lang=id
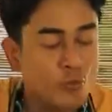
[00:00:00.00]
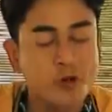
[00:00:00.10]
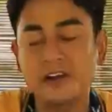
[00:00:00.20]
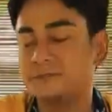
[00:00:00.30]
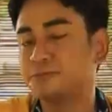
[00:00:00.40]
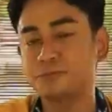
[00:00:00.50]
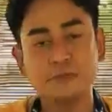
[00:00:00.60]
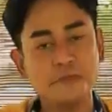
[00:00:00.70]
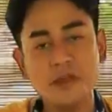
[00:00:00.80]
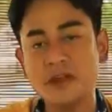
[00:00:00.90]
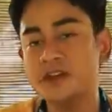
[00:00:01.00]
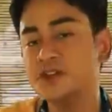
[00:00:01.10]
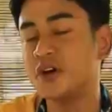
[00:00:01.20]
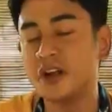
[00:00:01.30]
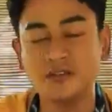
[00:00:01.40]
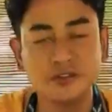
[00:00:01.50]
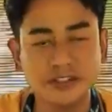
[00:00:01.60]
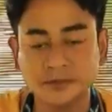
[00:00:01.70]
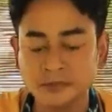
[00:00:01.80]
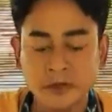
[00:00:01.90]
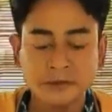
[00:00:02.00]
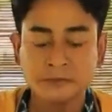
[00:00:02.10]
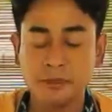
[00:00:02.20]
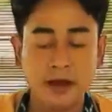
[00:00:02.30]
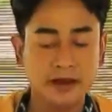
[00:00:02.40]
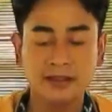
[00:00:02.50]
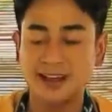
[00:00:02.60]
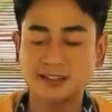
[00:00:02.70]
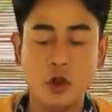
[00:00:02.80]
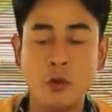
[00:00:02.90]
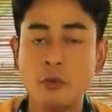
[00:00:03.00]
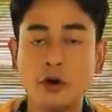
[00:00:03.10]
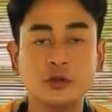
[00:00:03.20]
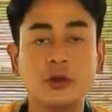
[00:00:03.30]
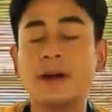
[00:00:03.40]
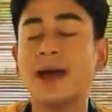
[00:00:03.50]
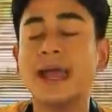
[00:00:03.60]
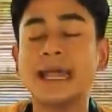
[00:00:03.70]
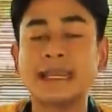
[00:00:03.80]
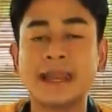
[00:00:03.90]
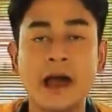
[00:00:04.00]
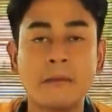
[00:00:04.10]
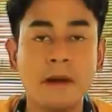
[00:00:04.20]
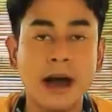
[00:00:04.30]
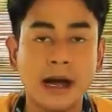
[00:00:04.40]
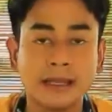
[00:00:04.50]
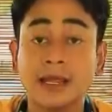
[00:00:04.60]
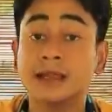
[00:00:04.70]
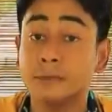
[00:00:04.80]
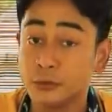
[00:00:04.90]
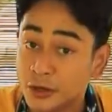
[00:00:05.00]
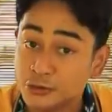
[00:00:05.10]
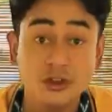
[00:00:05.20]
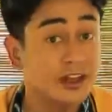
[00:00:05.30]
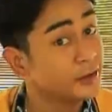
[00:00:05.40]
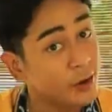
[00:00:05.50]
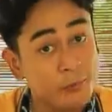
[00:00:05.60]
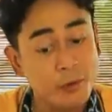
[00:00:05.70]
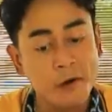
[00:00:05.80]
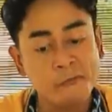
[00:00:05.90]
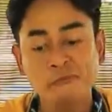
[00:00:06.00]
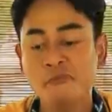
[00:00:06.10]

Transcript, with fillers: Wah, ini juara nih foodies makanan khas Lombok itu emang enak banget dan kebetulan aku juga lagi di Lombok.